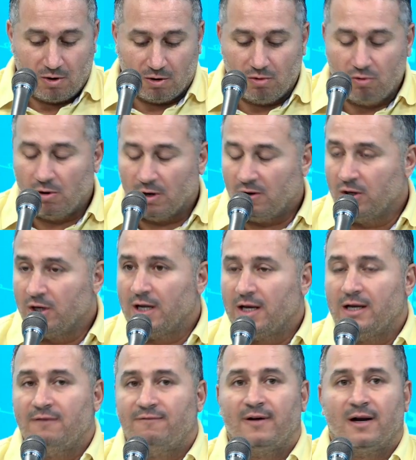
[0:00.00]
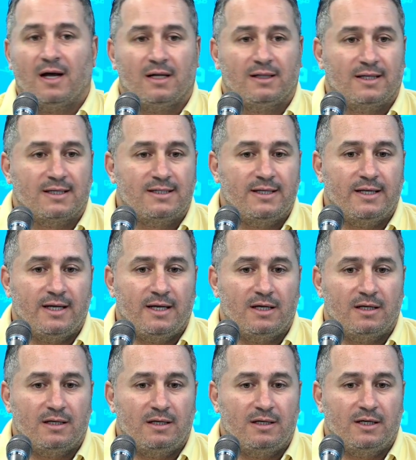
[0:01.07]
دونك هو قلنا الفراغ
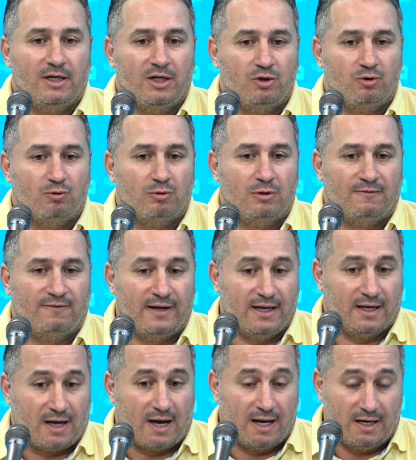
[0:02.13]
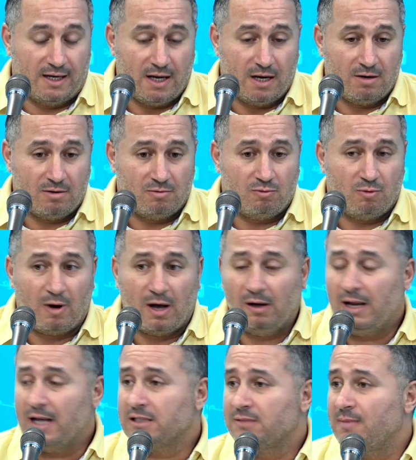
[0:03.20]
التسييري اللي يعيشه الفريق حاليا
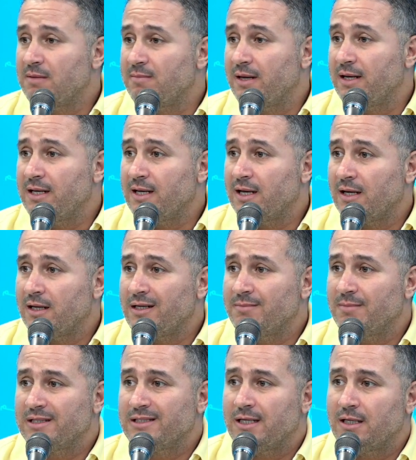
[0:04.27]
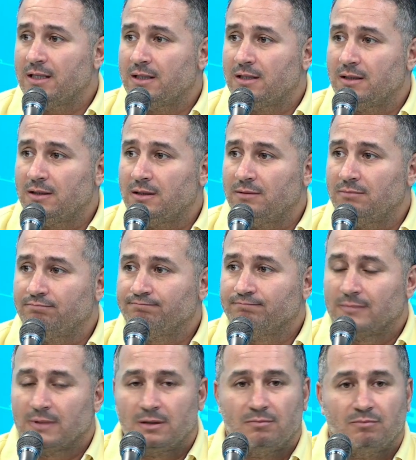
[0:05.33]
والازمه الماليه اللي ما زالت آه،
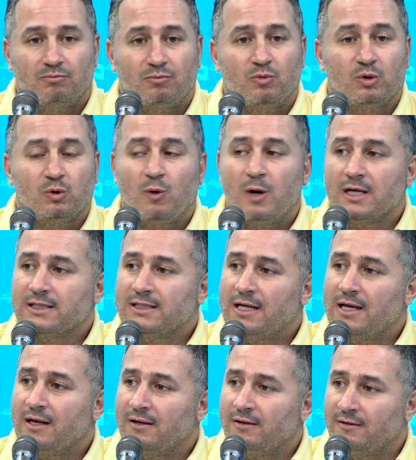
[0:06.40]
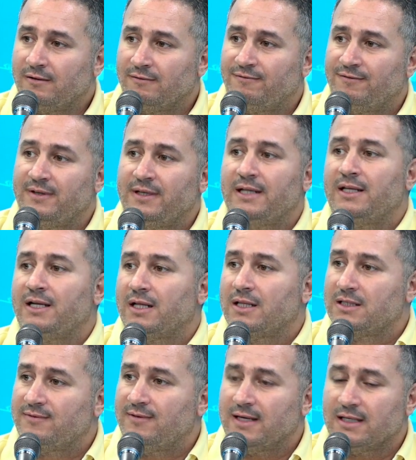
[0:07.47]
متواصله في النادي
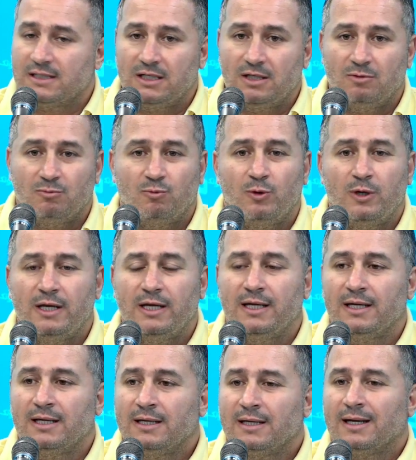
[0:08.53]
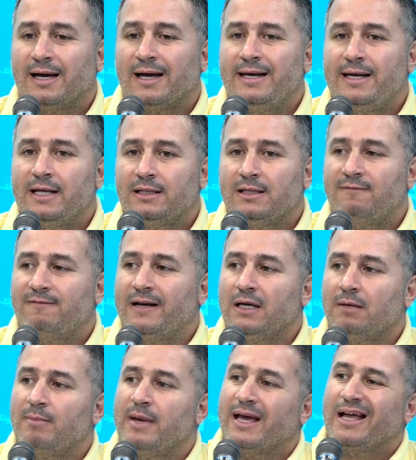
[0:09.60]
الرياضي واللي خلات
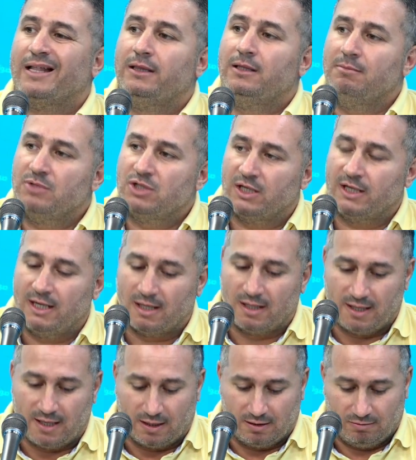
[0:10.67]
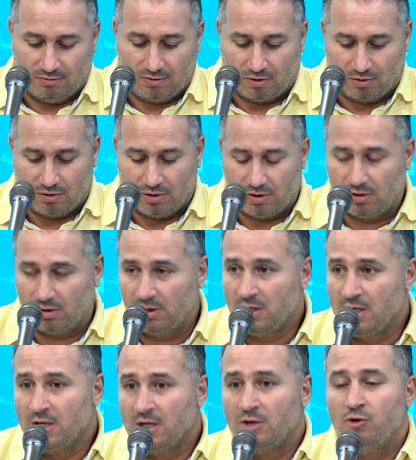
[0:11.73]
الفريق ما يقدمش رياضيا دونك euh,
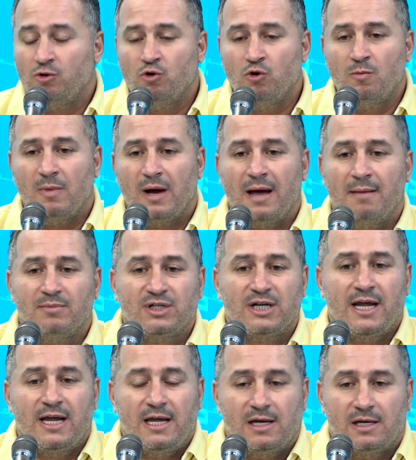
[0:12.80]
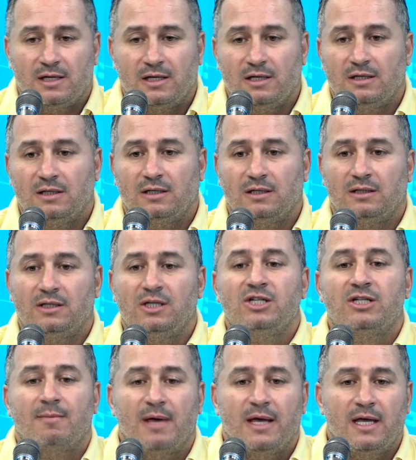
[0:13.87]
اليوم اهم شيء
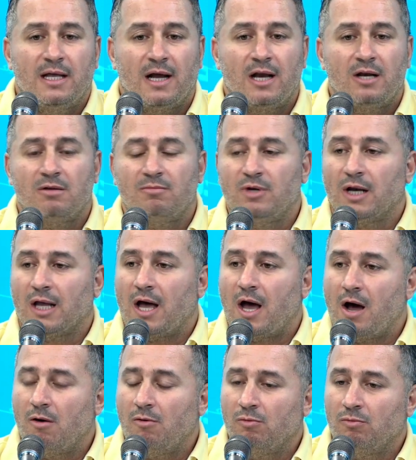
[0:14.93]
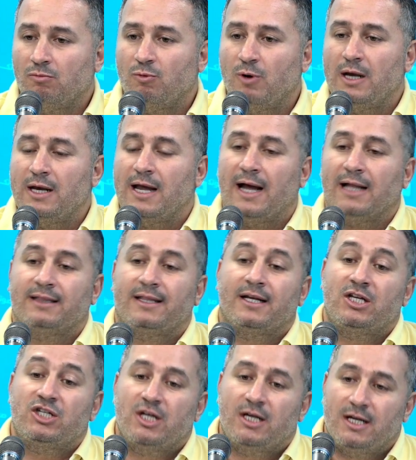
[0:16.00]
للجماهير انهم يلقاو والا حتى
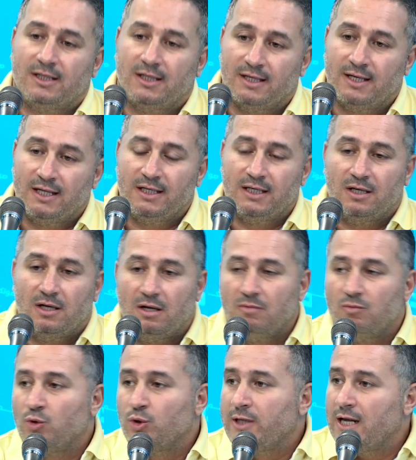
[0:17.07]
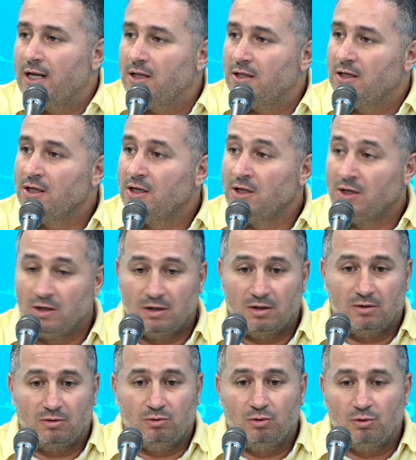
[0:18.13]
رجالات النادي ان موديل
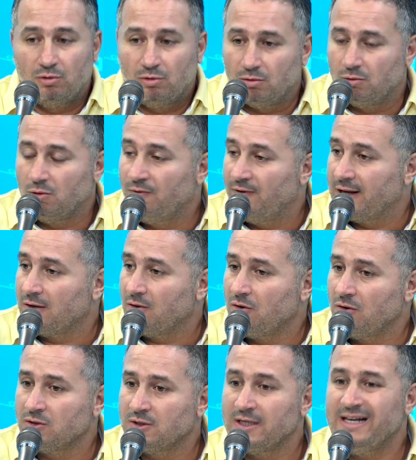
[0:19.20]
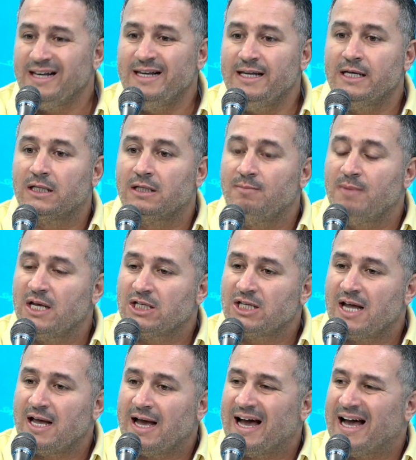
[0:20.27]
دو غوفرنونس اللي
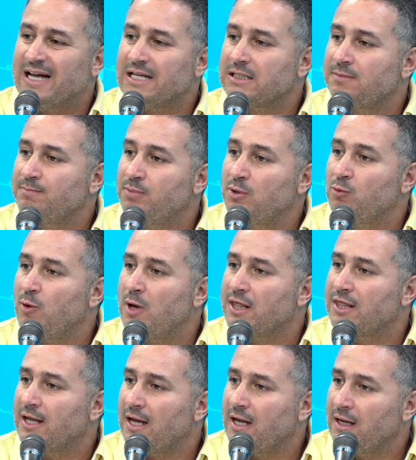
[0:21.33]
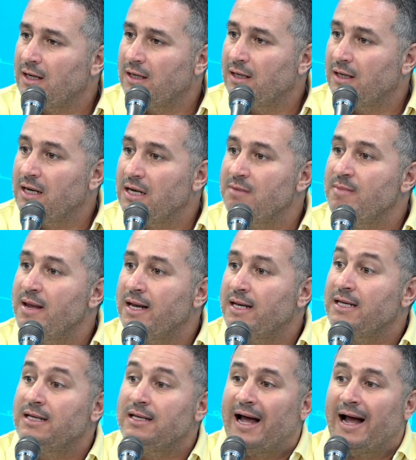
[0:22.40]
يتماشى حسب الوضع
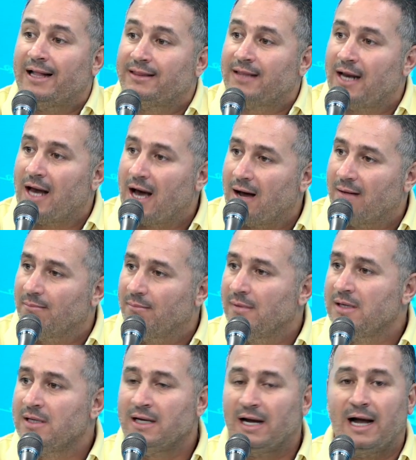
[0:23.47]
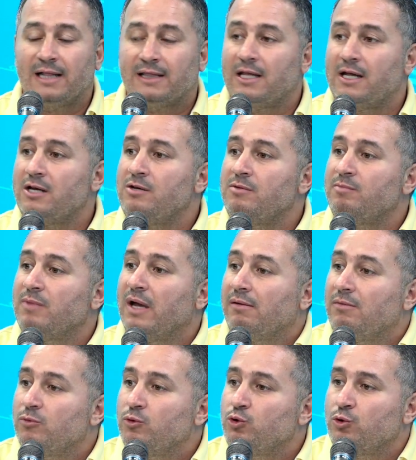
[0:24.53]
المالي حتى العام حتى
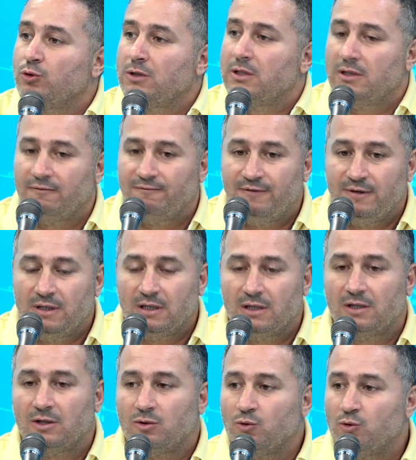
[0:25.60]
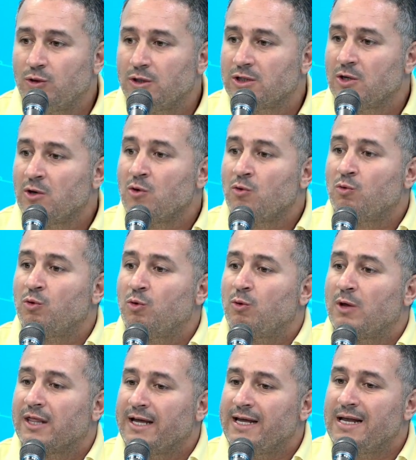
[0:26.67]
الموجود في آه، تونس
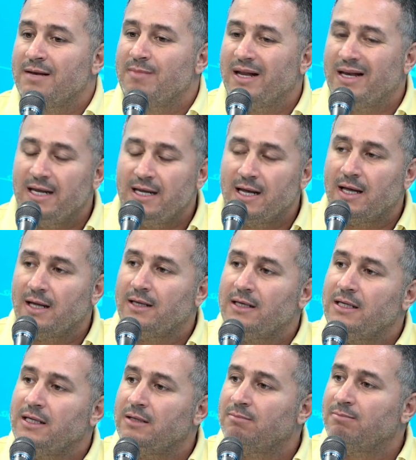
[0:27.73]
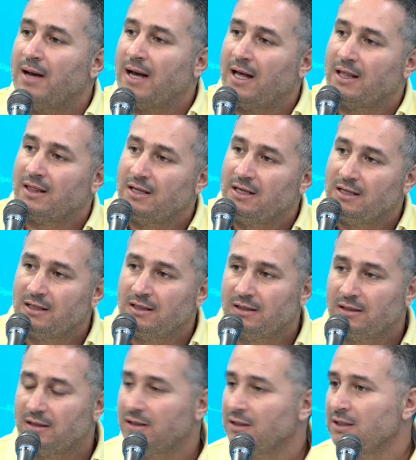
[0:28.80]
والوضعية المالية لبعض
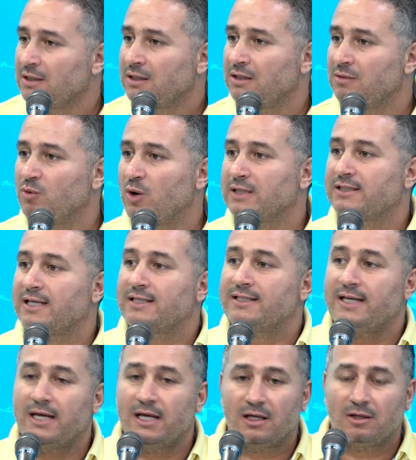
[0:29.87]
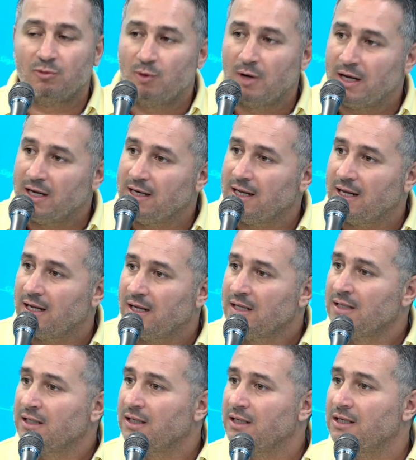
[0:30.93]
المؤسسات والا
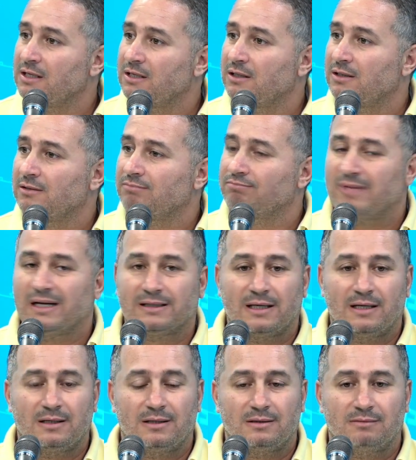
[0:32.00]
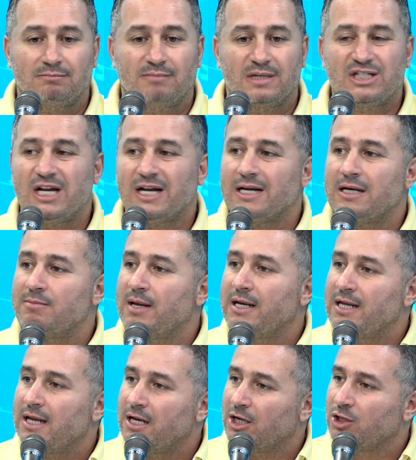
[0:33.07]
المشاكل
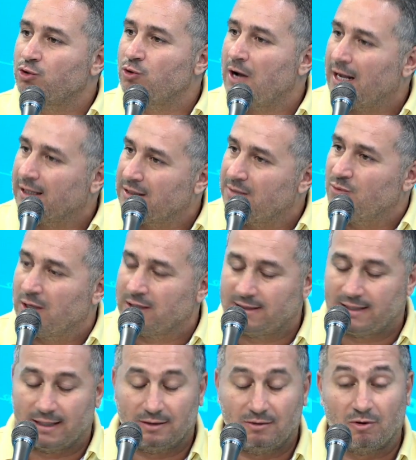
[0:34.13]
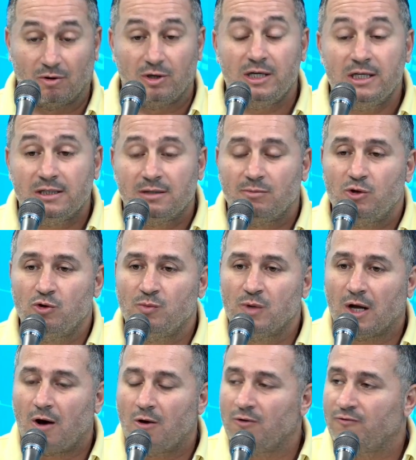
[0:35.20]
المالية اللي يعيشوها حتى المؤسسات دونك يلزم اليوم
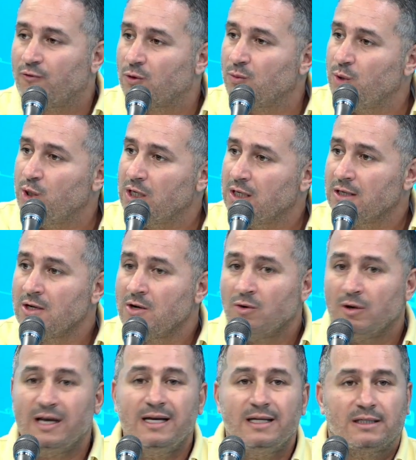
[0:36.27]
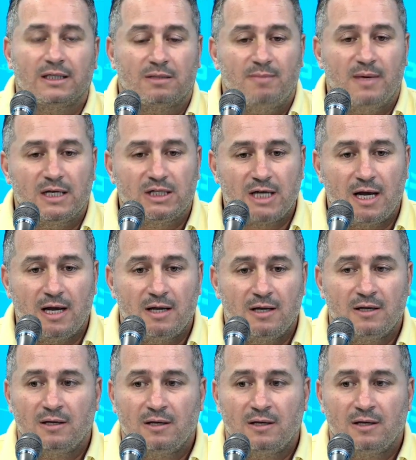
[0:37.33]
يلقاو الفورميل اللي تتماشى